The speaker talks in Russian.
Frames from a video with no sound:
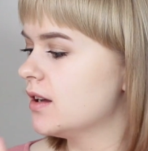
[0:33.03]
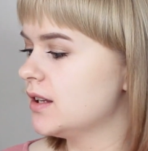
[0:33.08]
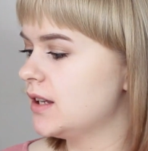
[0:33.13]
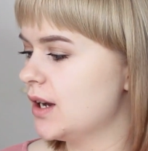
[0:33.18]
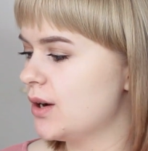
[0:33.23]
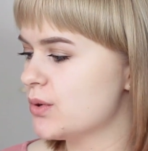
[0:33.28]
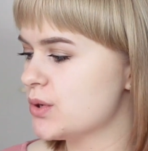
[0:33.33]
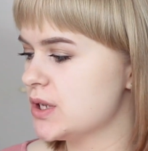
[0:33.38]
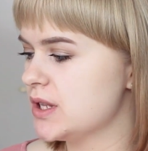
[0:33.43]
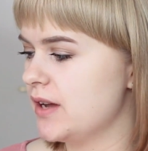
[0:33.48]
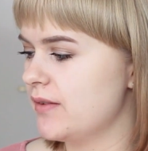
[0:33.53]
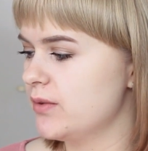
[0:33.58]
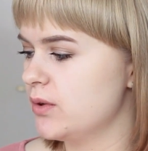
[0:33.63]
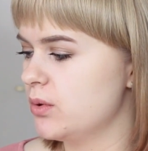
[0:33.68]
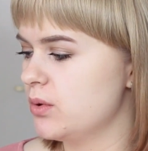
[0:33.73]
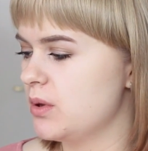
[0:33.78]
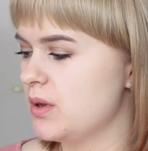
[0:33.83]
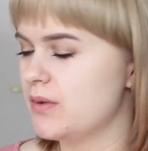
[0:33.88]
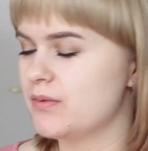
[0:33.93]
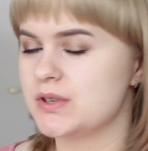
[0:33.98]
Я уже
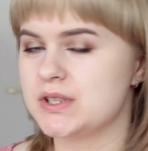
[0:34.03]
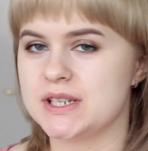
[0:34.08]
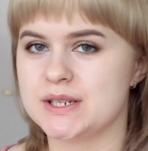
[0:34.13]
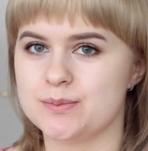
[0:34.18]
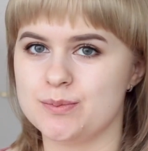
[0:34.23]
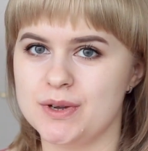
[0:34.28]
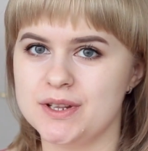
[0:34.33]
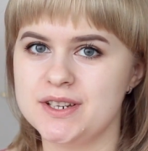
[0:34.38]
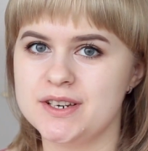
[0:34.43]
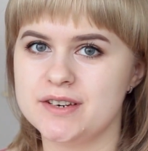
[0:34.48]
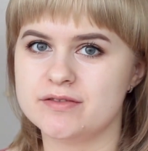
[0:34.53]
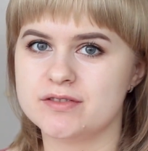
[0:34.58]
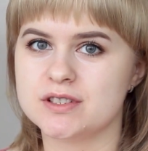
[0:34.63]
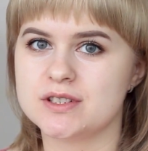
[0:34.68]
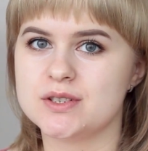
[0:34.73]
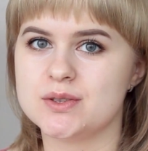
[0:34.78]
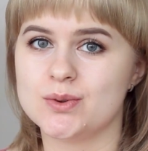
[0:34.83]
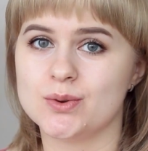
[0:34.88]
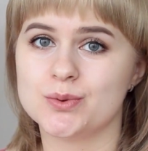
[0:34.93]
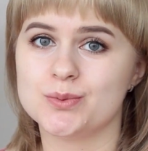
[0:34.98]
давно на него
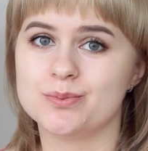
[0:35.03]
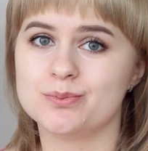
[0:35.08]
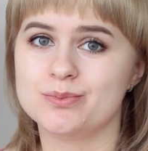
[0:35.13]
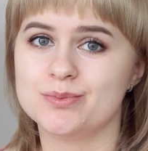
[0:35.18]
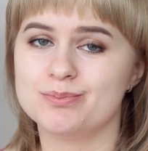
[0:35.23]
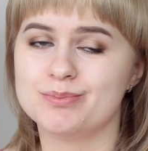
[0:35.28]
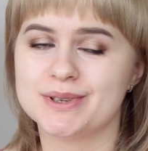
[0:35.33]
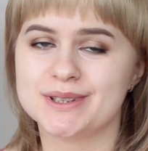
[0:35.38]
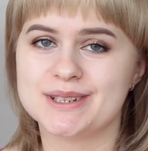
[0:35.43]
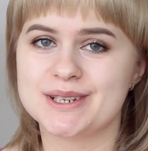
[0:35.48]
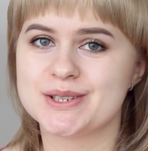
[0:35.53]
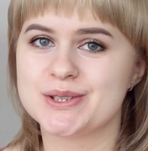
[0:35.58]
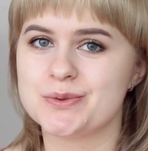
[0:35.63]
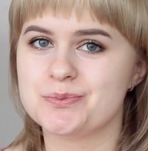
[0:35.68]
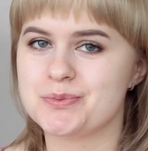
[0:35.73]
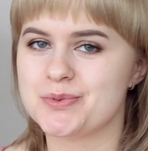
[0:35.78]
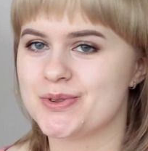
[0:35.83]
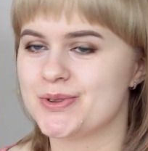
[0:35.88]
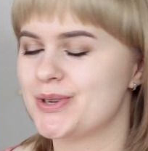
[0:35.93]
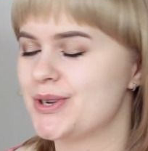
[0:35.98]
засматривалась, но он был
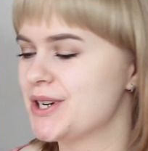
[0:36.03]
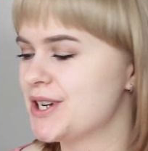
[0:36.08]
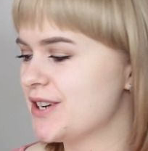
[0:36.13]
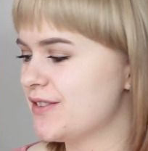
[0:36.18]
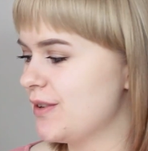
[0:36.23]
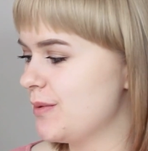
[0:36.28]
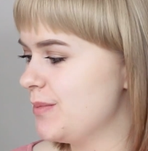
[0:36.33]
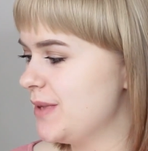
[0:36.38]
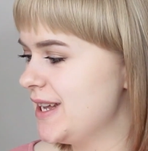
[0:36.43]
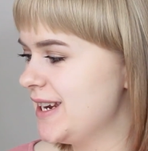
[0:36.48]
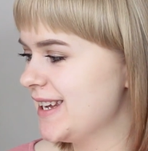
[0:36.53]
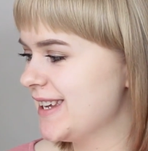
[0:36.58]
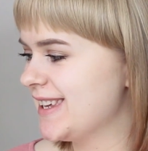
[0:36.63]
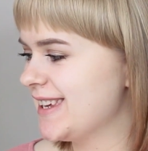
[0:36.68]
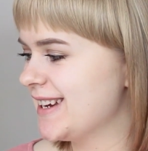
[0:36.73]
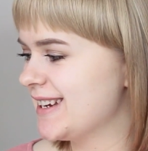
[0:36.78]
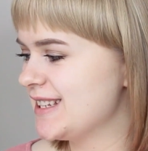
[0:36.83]
доступен только в Америке,